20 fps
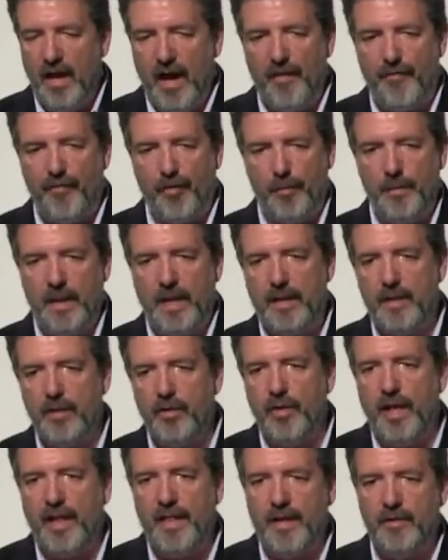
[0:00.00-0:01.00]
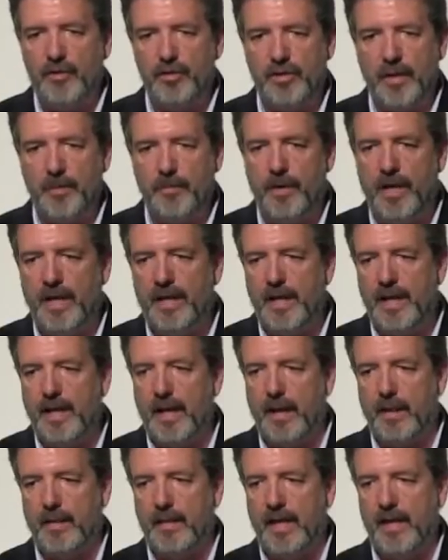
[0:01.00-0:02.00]
a formar ciudadanos que puedan
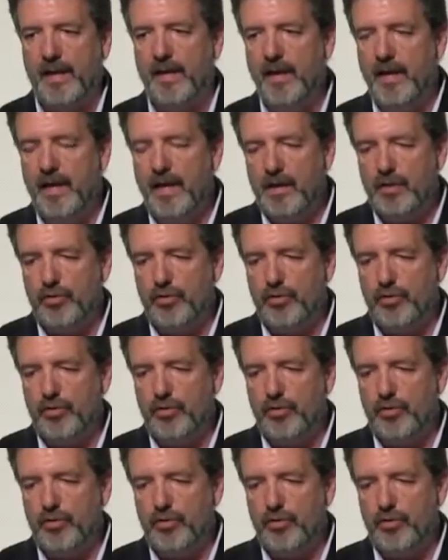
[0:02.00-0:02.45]
ejercer